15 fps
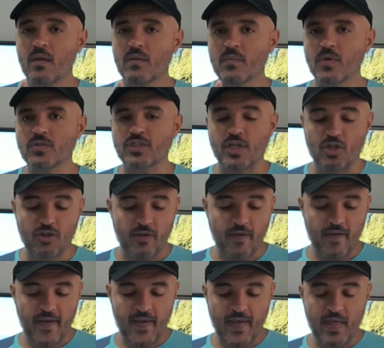Bom, gente,
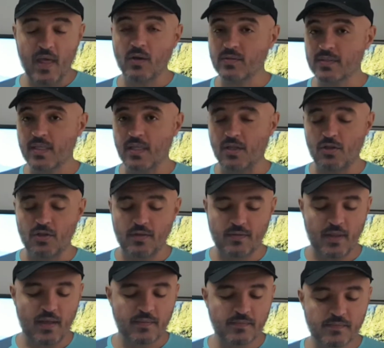é, é o seguinte,
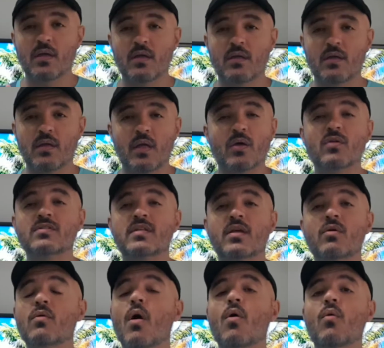tá? Eu não sei
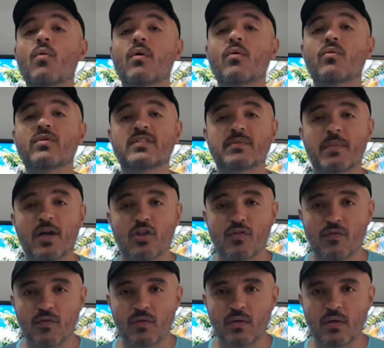qual o
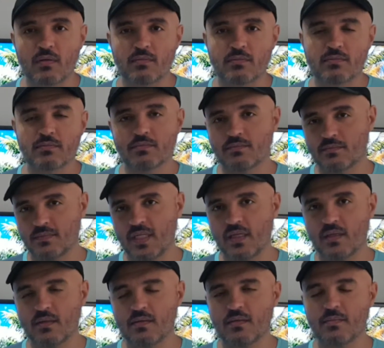smartphone
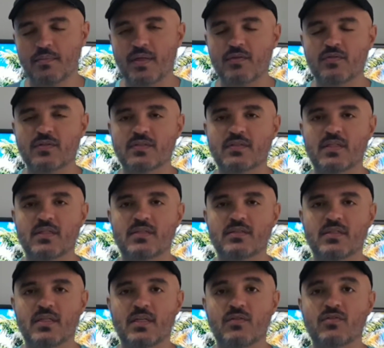né, para vocês
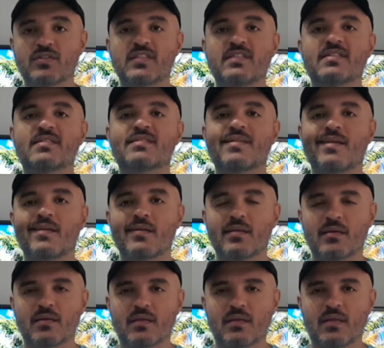aí que vocês têm
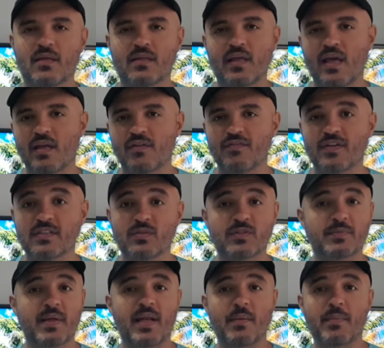que querem fazer o
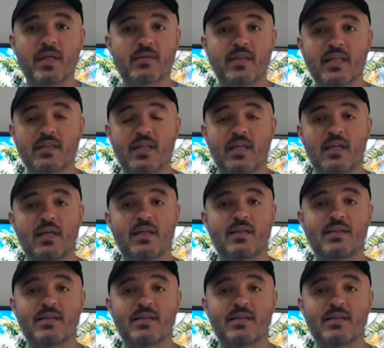espelhamento da tela,